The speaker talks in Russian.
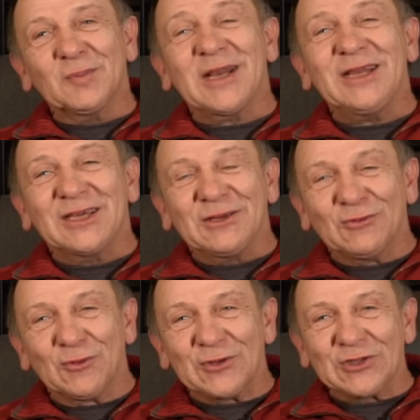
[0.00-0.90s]
Маленький
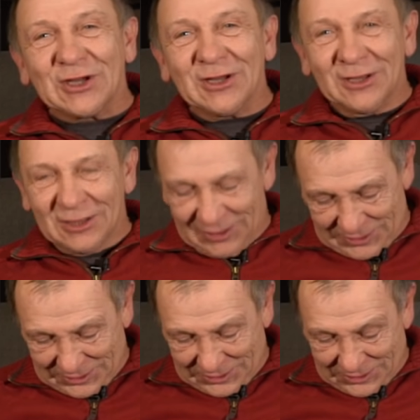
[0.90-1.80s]
Вовочка
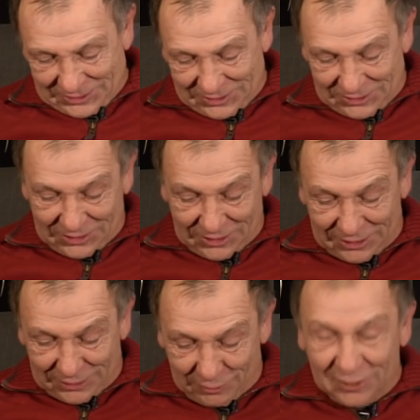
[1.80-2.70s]
с
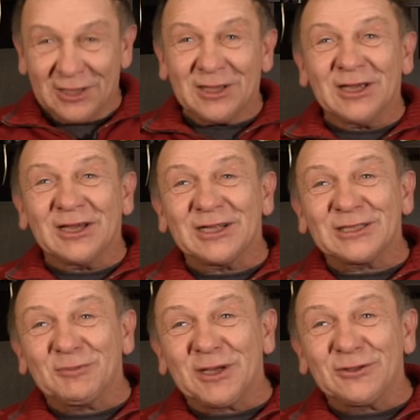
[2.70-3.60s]
интересом
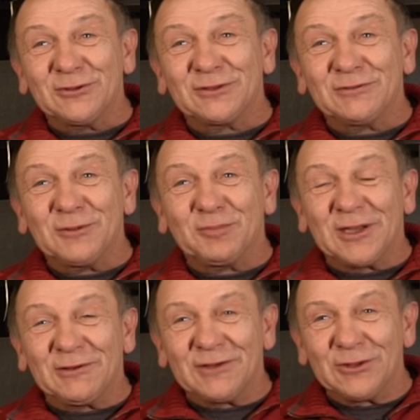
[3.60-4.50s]
рассматривает свои
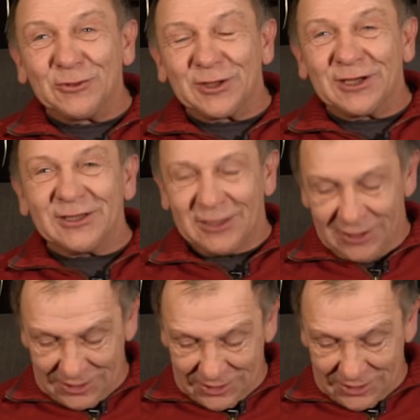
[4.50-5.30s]
половые органы.